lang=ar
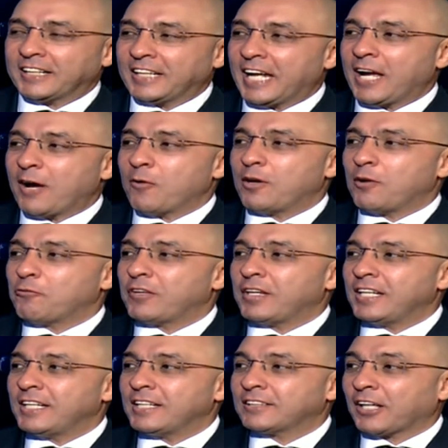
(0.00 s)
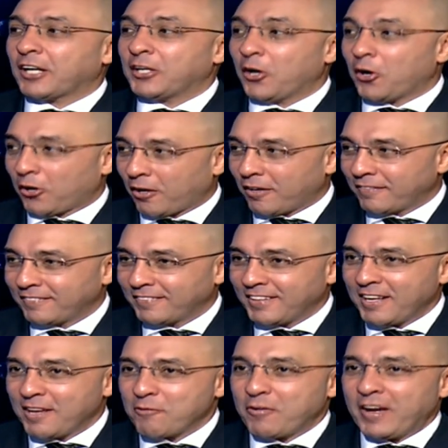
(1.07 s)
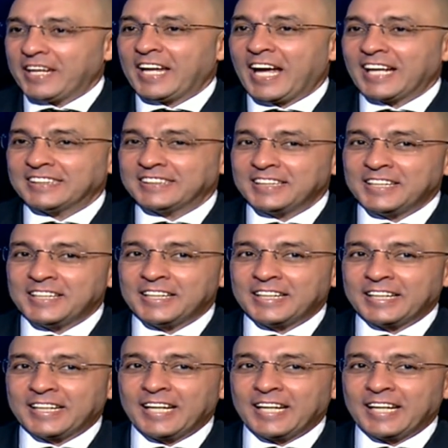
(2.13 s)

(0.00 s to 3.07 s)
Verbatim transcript: ضايقوا وان في طياره فاحنا عايزين